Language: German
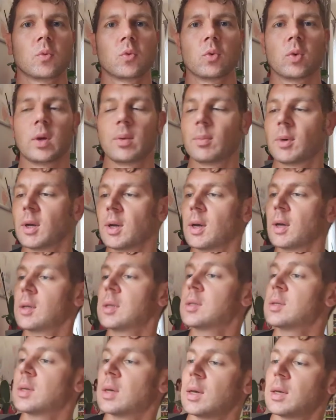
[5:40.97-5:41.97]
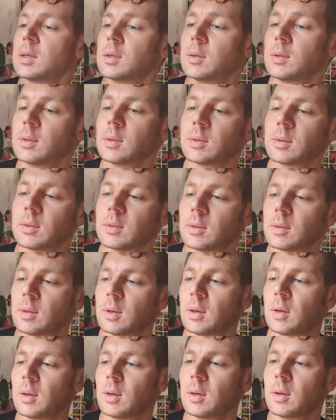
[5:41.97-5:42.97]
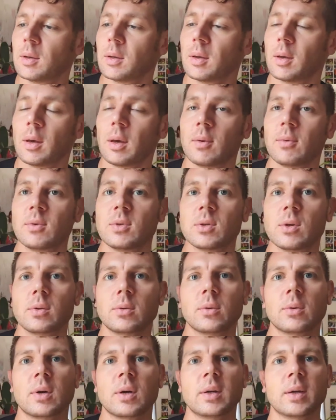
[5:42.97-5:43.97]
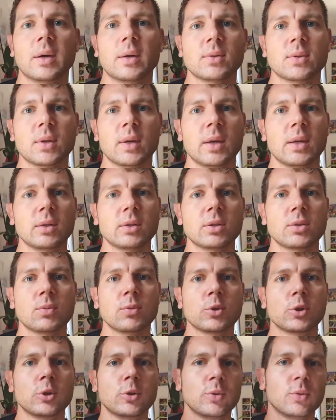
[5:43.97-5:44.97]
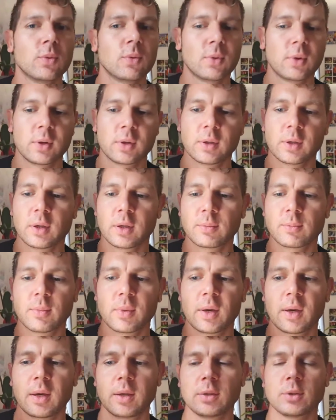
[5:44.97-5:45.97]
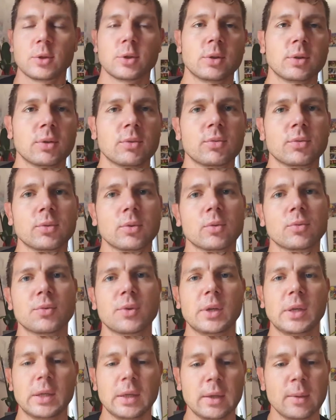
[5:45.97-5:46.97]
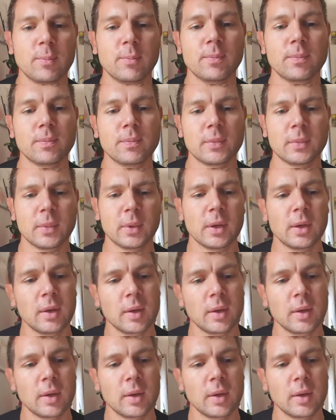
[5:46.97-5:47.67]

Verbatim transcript: So, ihn mal nachgezeichnet. Äh, wie sollte auch anders sein, zwischendurch hat mein Stift aufgegeben.